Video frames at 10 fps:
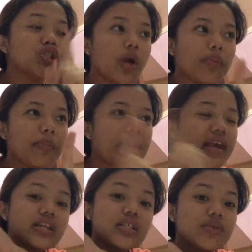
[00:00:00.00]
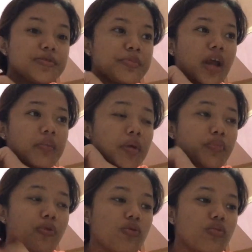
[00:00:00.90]
Shopee Pay kasi mas maraming
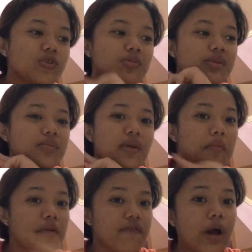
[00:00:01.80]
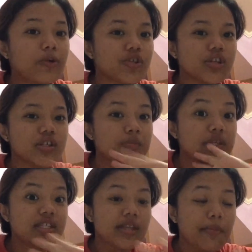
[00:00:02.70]
promos, mas maraming vouchers,
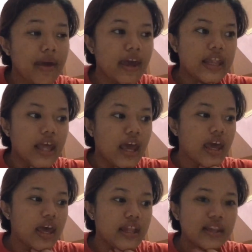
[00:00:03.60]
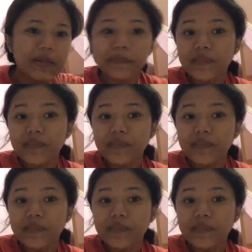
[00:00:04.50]
mas tipid and